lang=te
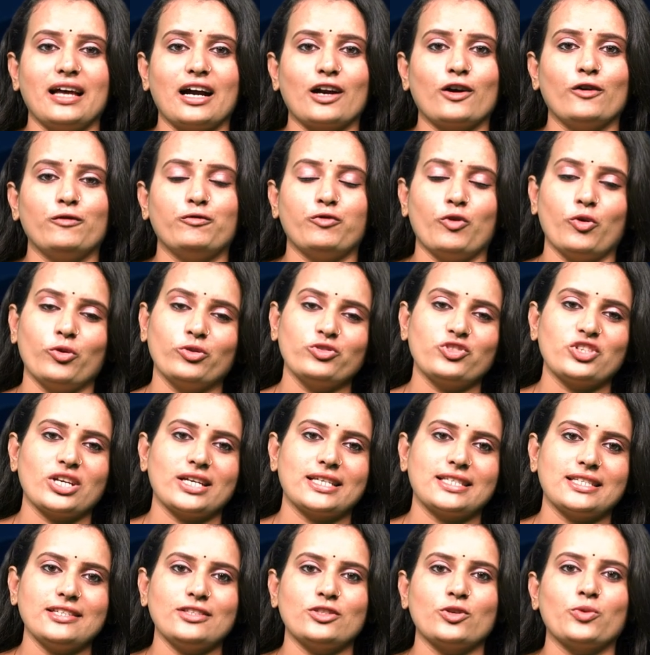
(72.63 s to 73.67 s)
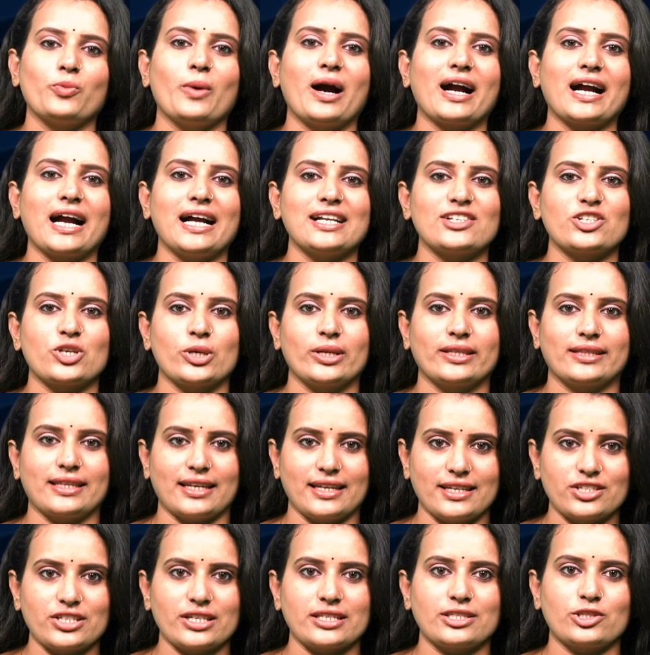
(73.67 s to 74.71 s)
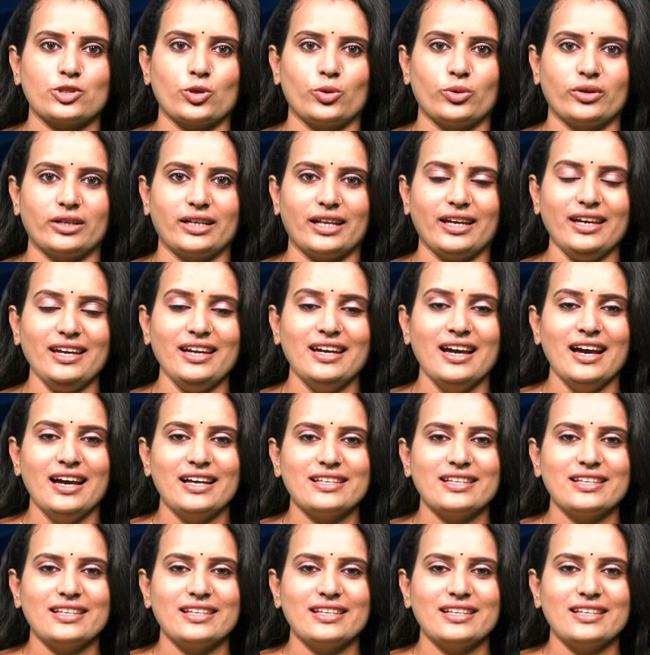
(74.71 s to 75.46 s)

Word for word: నాకు ఫోన్ చేసి శుభాకాంక్షలు తెలియజేస్తూ ఉంటే